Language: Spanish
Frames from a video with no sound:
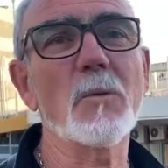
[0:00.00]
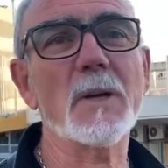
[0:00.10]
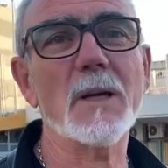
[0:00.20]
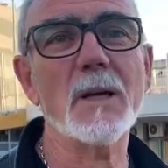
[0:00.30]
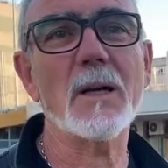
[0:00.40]

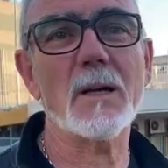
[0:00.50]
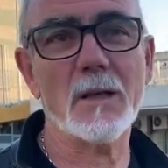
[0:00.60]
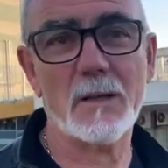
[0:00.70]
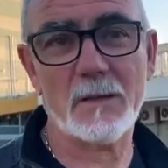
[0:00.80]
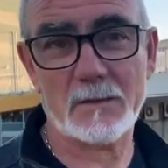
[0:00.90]

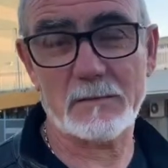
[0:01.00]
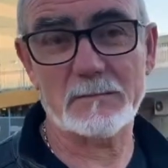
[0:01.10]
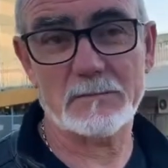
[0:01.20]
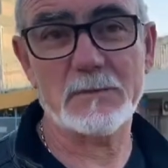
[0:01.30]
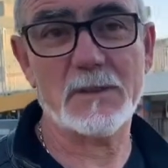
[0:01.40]
para
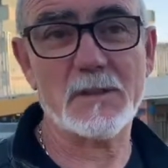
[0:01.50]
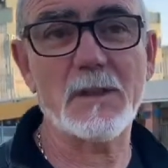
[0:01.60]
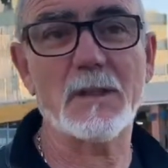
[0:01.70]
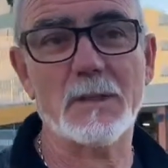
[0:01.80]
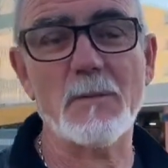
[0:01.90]

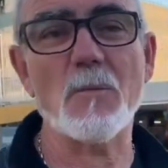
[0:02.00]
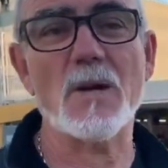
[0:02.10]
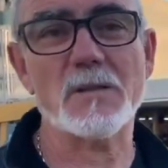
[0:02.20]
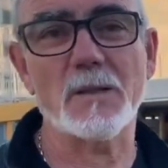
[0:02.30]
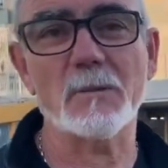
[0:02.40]
decirle que íbamos a
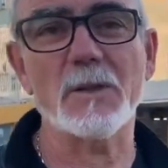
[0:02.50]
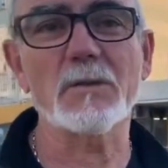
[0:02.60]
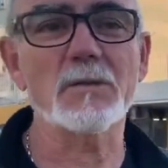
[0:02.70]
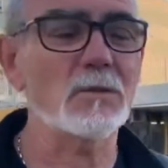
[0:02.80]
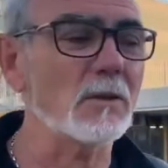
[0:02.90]
hacer el
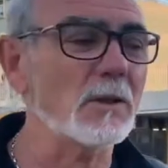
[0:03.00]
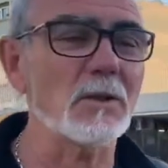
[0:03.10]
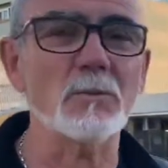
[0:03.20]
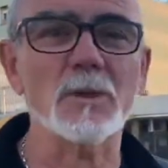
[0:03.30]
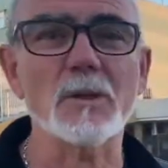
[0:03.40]
evento en
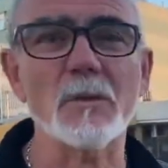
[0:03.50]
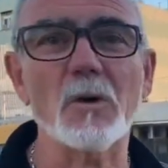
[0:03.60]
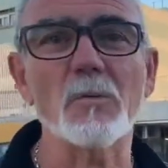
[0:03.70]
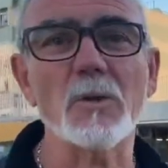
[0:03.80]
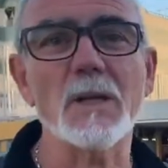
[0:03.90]
nombre de
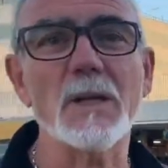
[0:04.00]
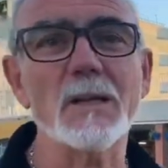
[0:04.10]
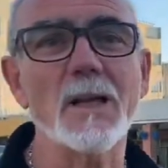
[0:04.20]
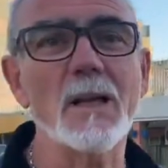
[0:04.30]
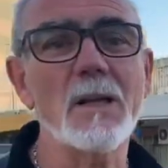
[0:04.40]
Paco Molina y
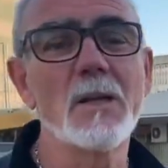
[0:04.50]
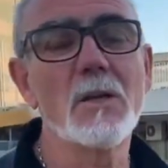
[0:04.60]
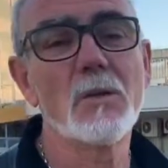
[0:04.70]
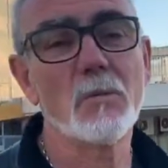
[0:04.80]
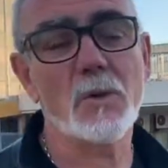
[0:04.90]
tal,
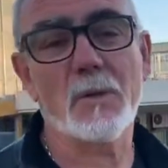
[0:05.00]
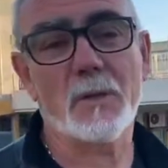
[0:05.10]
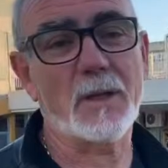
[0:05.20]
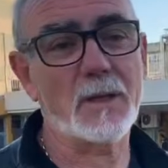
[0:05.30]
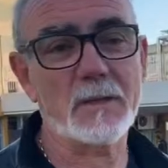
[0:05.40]
pues la
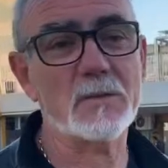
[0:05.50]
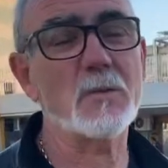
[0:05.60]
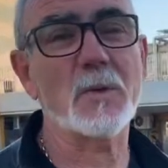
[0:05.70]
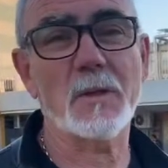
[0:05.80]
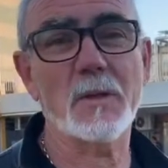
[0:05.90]
verdad que se
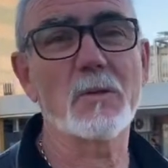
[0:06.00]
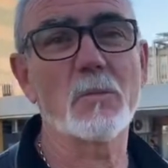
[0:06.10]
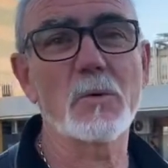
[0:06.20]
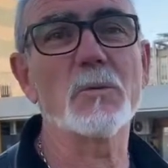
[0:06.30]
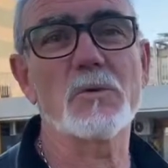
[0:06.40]
sorprendieron
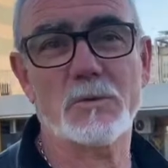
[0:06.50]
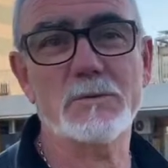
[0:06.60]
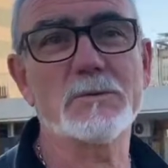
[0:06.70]
muy mucho.